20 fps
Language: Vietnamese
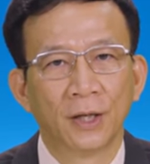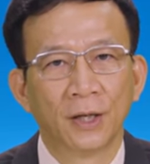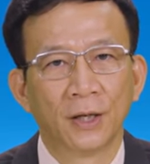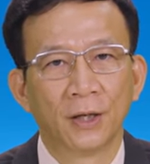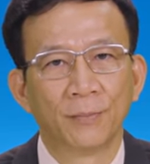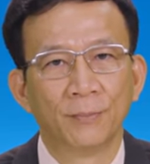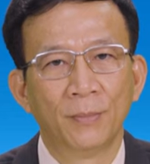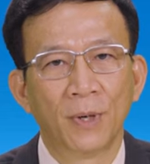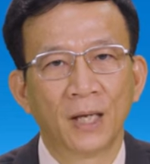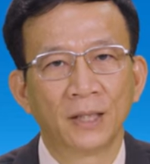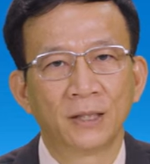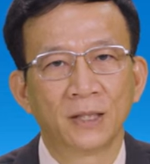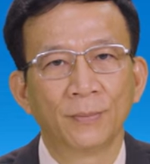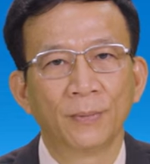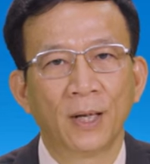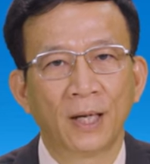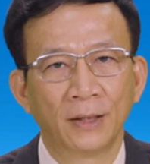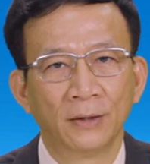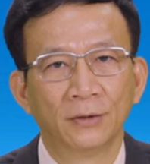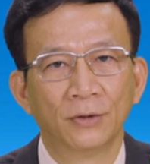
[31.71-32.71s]
ờ, ban
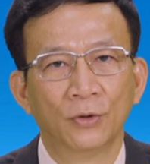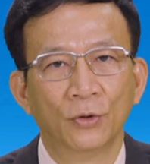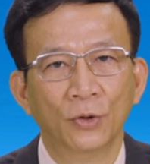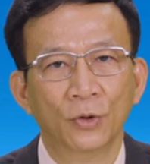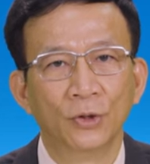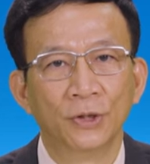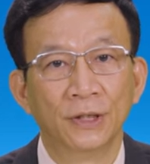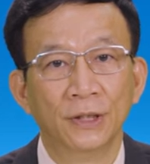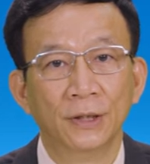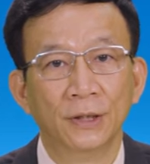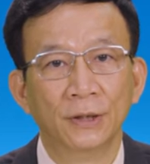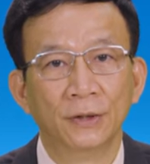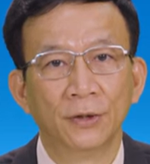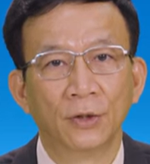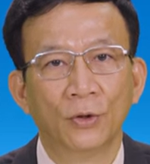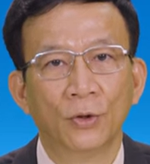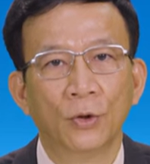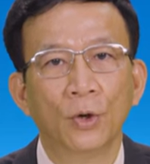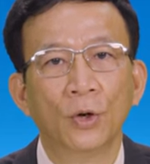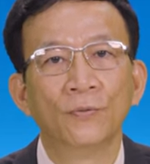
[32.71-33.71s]
chấp hành Hội nghị
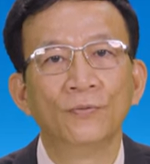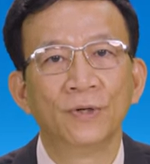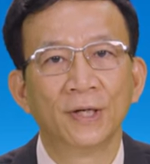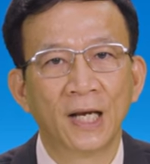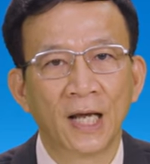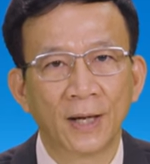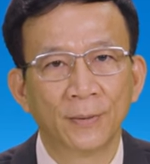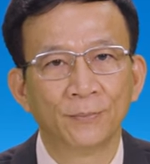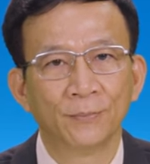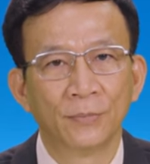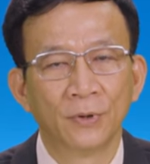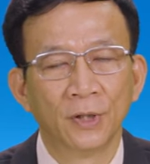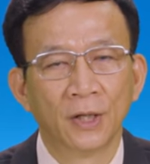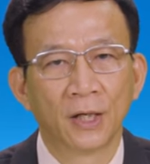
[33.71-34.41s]
Hội ốc Việt Nam